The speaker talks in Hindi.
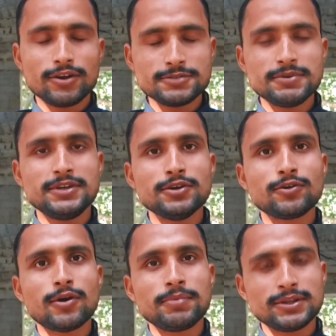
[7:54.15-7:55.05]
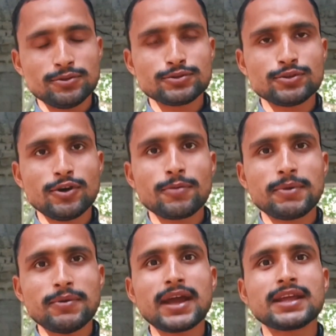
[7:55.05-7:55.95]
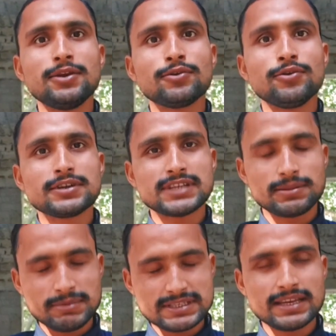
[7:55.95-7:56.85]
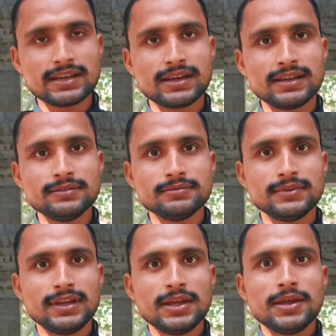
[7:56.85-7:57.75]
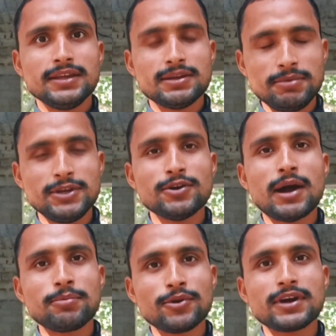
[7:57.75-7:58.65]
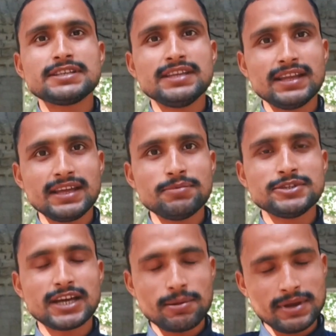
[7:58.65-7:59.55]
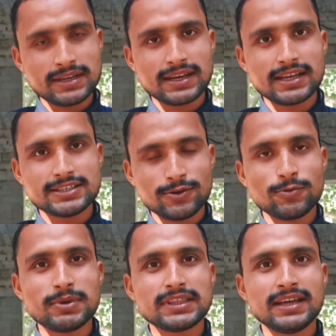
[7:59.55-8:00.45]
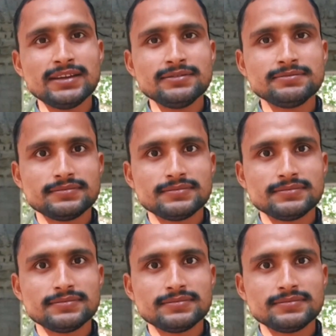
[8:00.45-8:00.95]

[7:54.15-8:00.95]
और इस वीडियो को अपने दोस्तों और परिवार के लोगों के साथ में शेयर करें ये वीडियो आपको कैसी लगी मुझे कमेंट करके ज़रूर बताएँ